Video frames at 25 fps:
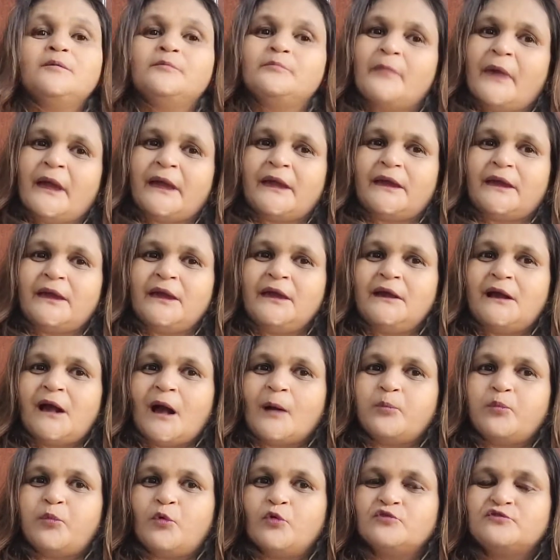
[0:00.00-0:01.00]
मैं एक
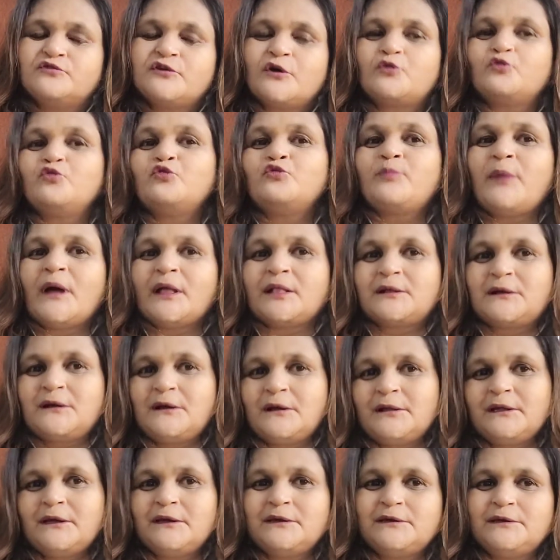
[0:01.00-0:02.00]
आपको ज़रूर बात
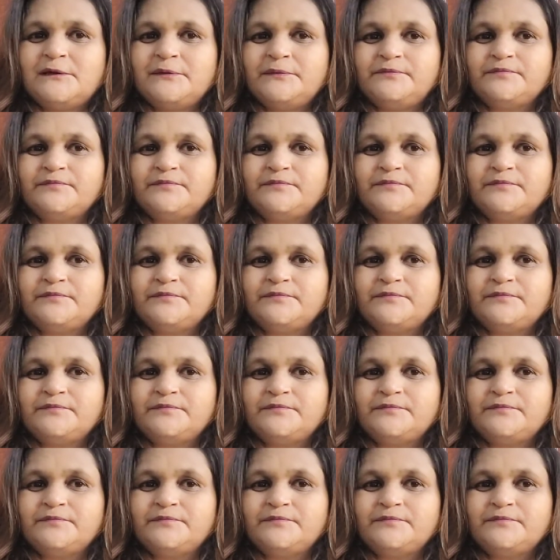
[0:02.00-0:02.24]
करेंगी